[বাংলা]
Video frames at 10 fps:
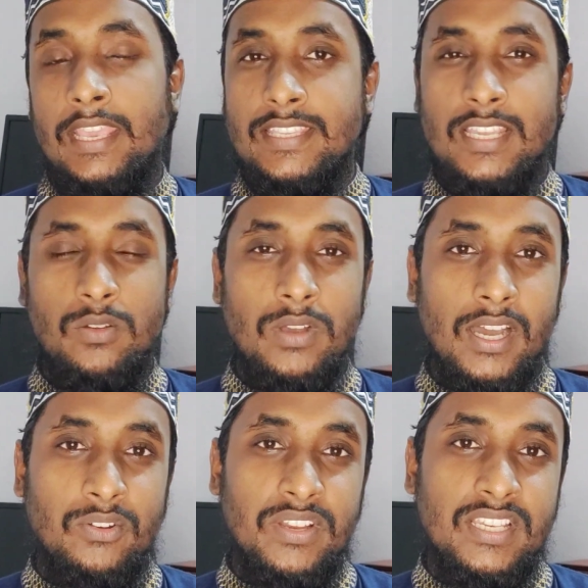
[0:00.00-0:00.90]
এছাড়াও
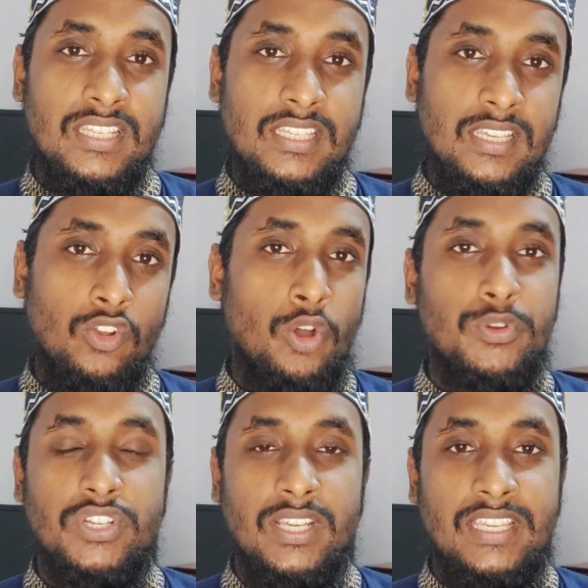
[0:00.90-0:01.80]
আরও একটি
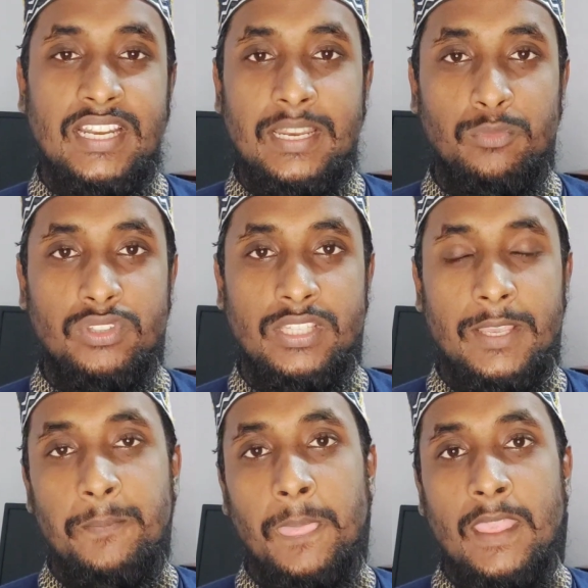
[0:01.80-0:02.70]
গবেষণা ইরানের মধ্যে